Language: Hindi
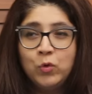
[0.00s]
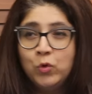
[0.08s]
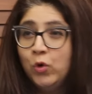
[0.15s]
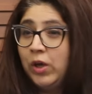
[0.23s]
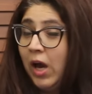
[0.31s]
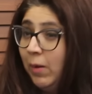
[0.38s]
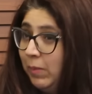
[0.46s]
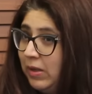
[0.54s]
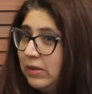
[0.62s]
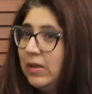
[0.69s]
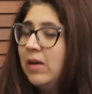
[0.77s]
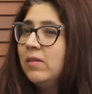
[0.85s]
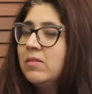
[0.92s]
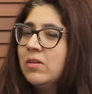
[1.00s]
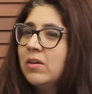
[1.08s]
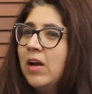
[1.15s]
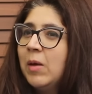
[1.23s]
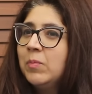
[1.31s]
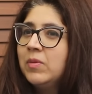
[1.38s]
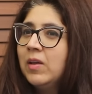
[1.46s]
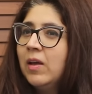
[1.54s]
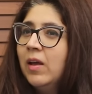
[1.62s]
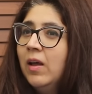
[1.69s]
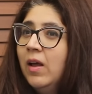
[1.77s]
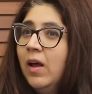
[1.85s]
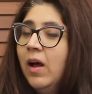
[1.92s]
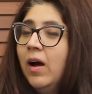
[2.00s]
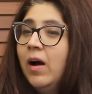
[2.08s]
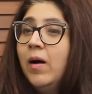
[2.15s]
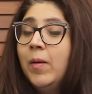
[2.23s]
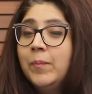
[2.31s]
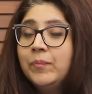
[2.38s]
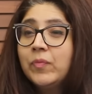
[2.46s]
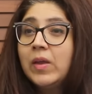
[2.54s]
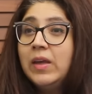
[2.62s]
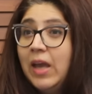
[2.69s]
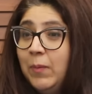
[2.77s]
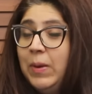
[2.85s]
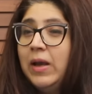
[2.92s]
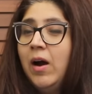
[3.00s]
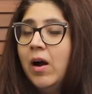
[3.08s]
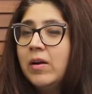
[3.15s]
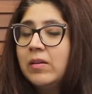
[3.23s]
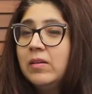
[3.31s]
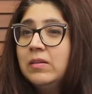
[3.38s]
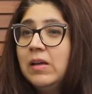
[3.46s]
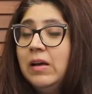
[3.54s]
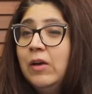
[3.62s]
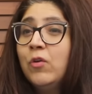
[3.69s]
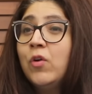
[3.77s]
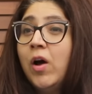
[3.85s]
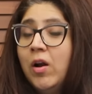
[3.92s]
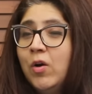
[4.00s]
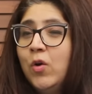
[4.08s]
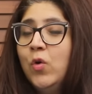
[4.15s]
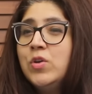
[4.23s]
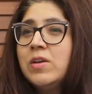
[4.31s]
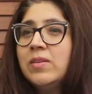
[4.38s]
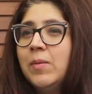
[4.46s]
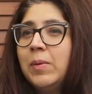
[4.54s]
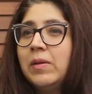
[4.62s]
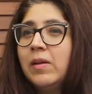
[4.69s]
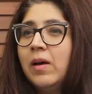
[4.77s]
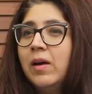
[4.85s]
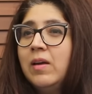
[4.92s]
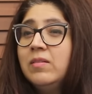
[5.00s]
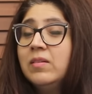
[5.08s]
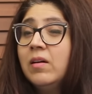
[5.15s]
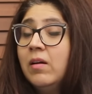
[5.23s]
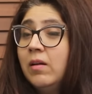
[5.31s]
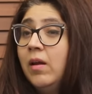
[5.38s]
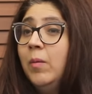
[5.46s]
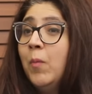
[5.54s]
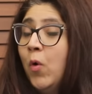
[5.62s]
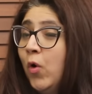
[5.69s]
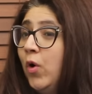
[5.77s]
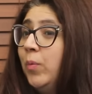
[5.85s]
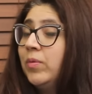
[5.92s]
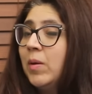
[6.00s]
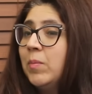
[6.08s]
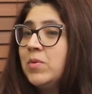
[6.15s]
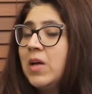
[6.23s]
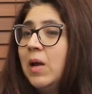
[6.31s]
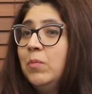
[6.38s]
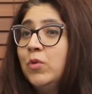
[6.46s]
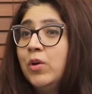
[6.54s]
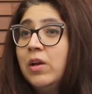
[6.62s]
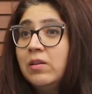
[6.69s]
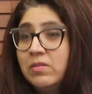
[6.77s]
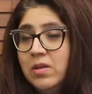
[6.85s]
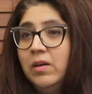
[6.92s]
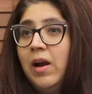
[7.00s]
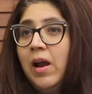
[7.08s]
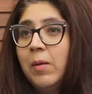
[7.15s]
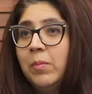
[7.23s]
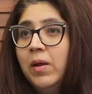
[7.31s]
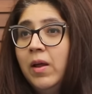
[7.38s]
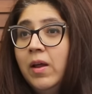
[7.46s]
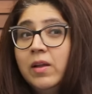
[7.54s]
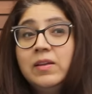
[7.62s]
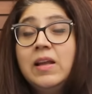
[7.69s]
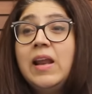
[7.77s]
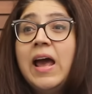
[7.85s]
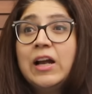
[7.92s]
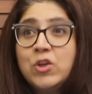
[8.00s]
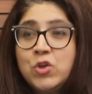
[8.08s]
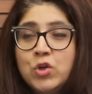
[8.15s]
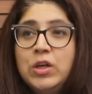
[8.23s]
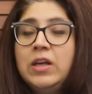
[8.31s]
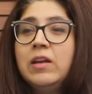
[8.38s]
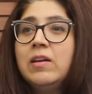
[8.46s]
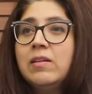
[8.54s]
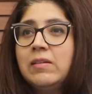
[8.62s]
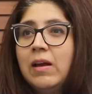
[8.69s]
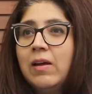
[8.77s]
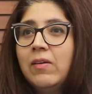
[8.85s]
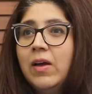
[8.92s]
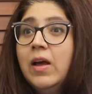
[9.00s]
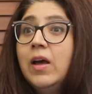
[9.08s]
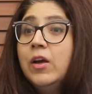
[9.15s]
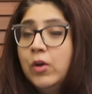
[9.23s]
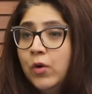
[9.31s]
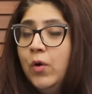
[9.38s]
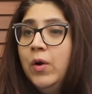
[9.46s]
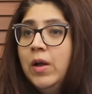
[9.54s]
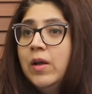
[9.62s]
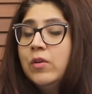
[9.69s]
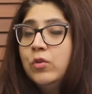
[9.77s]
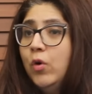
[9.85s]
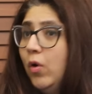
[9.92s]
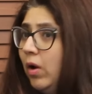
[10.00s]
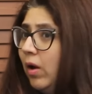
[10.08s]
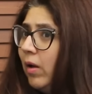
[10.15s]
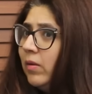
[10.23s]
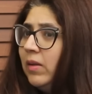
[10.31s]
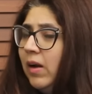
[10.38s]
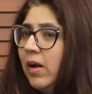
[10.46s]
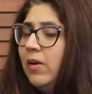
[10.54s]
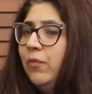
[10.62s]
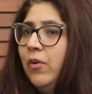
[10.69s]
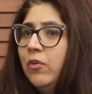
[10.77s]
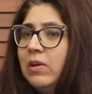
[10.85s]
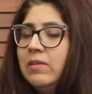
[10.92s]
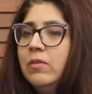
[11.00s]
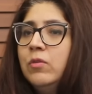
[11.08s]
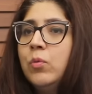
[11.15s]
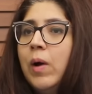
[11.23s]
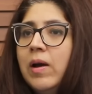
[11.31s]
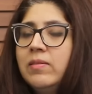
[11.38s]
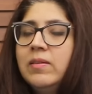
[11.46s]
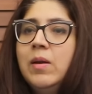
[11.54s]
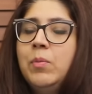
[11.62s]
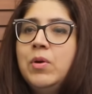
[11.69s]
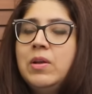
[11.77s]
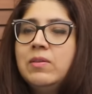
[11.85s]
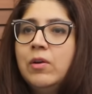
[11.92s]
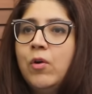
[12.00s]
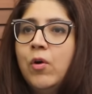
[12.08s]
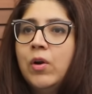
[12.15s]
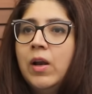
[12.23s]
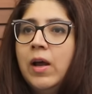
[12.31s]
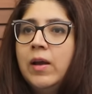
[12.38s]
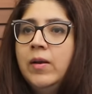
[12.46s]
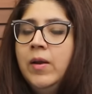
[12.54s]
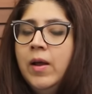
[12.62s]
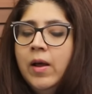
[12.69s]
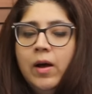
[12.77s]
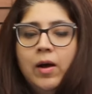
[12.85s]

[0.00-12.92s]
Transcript: उनको क्या मिलता है इंस्टाग्राम से um, ये भी एक आर्टिकल था कि रोनाल्डो जैसा बंदा इज़ अर्निंग मोर समटाइम्स ऑन इंस्टाग्राम देन एक्चुअली इन हिज लाइफ यू नो सो देर आर डिफरेंट रीजन्स वाई सेलिब्रिटीज़ आर ऑनलाइन